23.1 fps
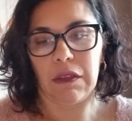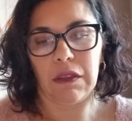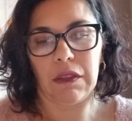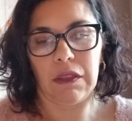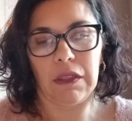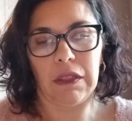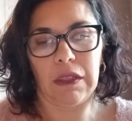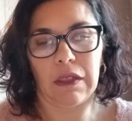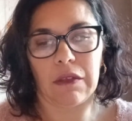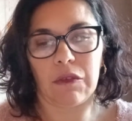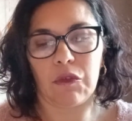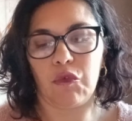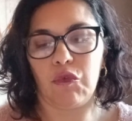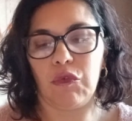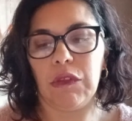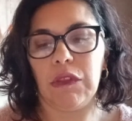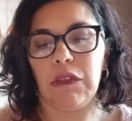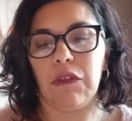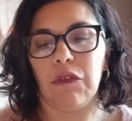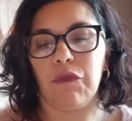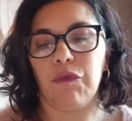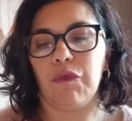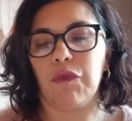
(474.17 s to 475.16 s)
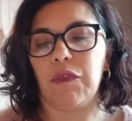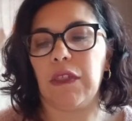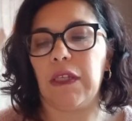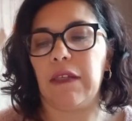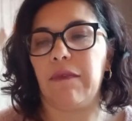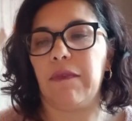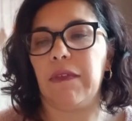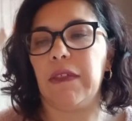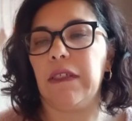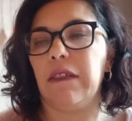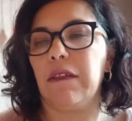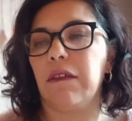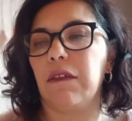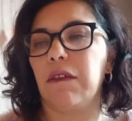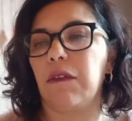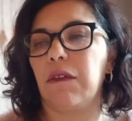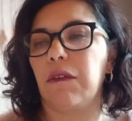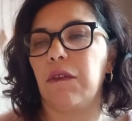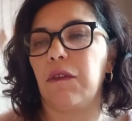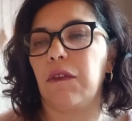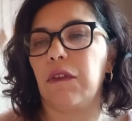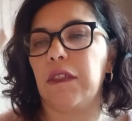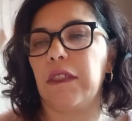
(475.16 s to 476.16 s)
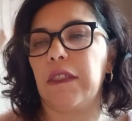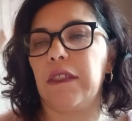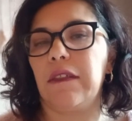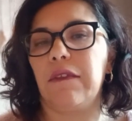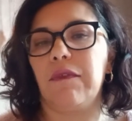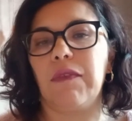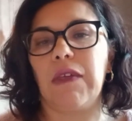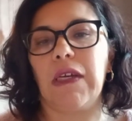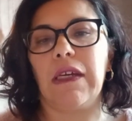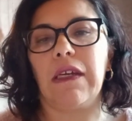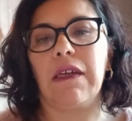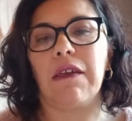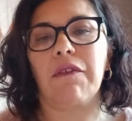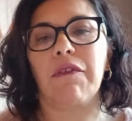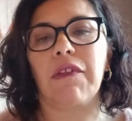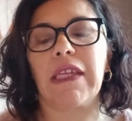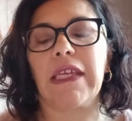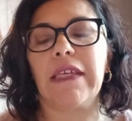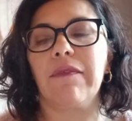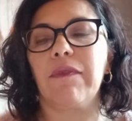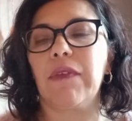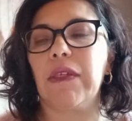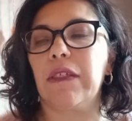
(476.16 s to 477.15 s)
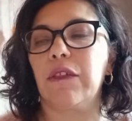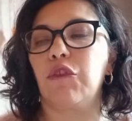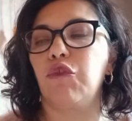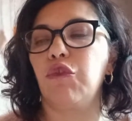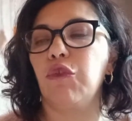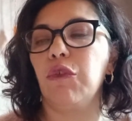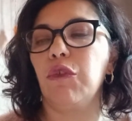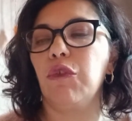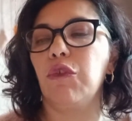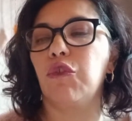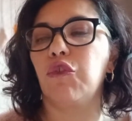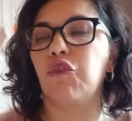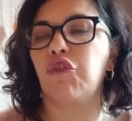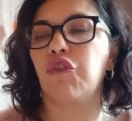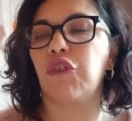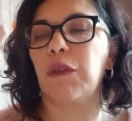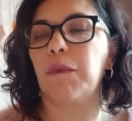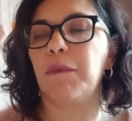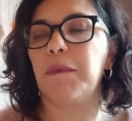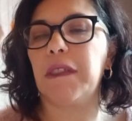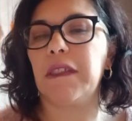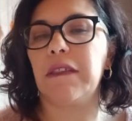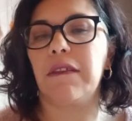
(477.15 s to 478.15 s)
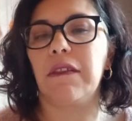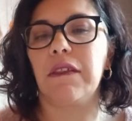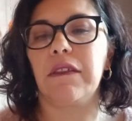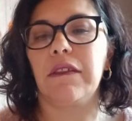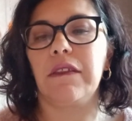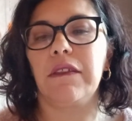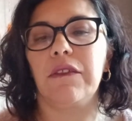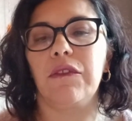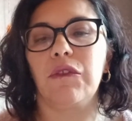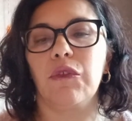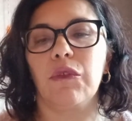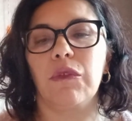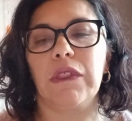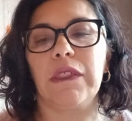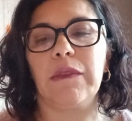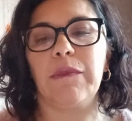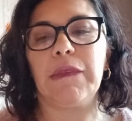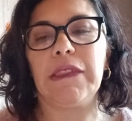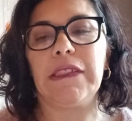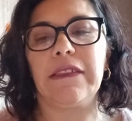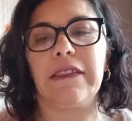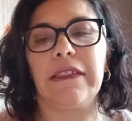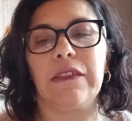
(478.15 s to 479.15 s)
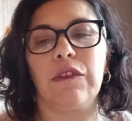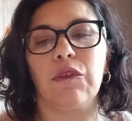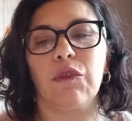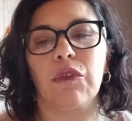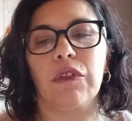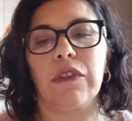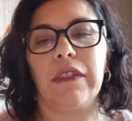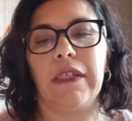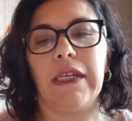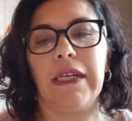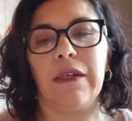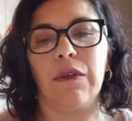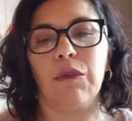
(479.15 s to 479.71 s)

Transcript: Et ensuite, vous avez euh, qui va arriver sur le shop des éditions limitées. Donc, la